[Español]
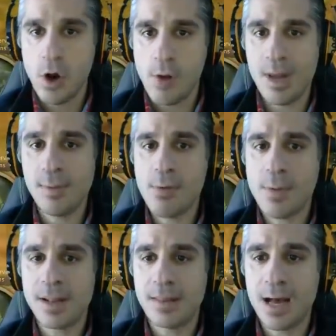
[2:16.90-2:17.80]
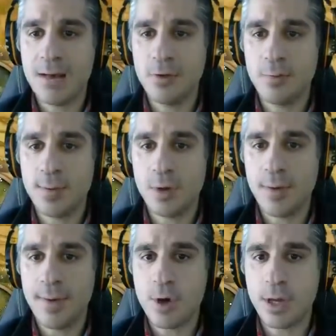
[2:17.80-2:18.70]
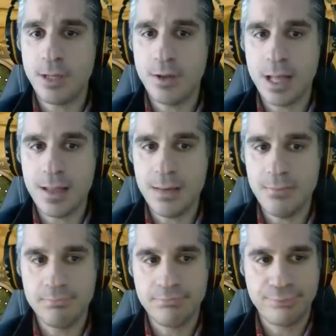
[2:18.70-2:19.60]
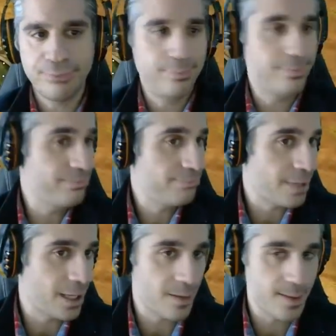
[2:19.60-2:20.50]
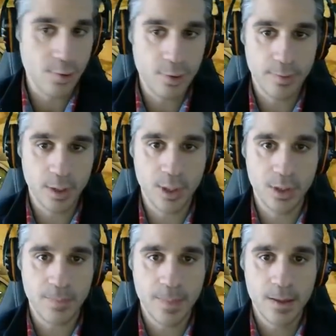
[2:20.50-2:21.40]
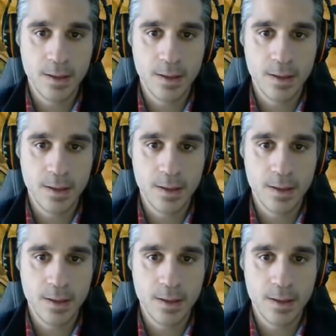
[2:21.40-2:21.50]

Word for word: Como ya podemos apreciar, lo primero que vemos que no hay nadie. Aquí ahora mismo, pero bueno.